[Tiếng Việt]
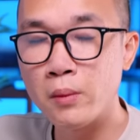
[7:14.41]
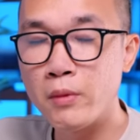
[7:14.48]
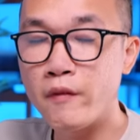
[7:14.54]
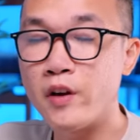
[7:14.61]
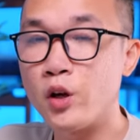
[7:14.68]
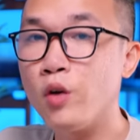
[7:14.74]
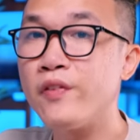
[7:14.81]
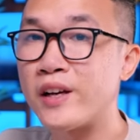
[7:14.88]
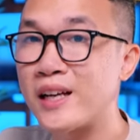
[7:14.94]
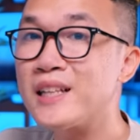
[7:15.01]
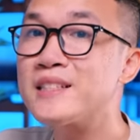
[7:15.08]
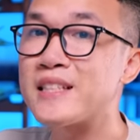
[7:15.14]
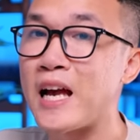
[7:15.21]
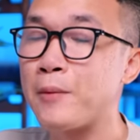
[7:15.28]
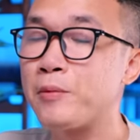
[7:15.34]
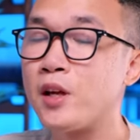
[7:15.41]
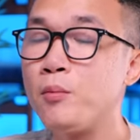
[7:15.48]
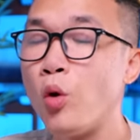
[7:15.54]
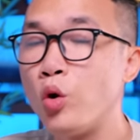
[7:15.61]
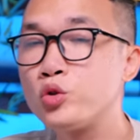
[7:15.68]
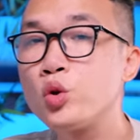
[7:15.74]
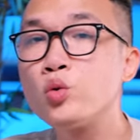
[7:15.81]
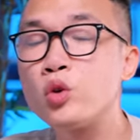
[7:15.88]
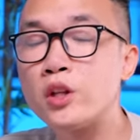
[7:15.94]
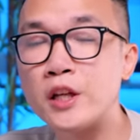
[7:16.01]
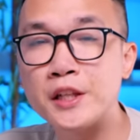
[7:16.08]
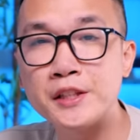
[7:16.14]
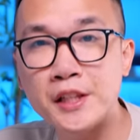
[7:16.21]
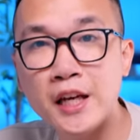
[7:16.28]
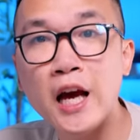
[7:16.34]
bởi vì nó phải cắt giảm để bổ sung cho
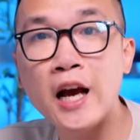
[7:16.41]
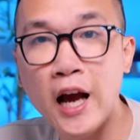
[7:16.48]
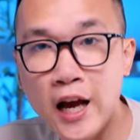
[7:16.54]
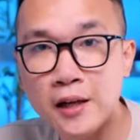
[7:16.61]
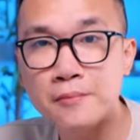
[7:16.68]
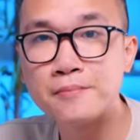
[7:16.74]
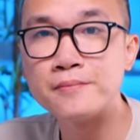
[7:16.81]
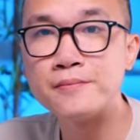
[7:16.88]
những tính năng khác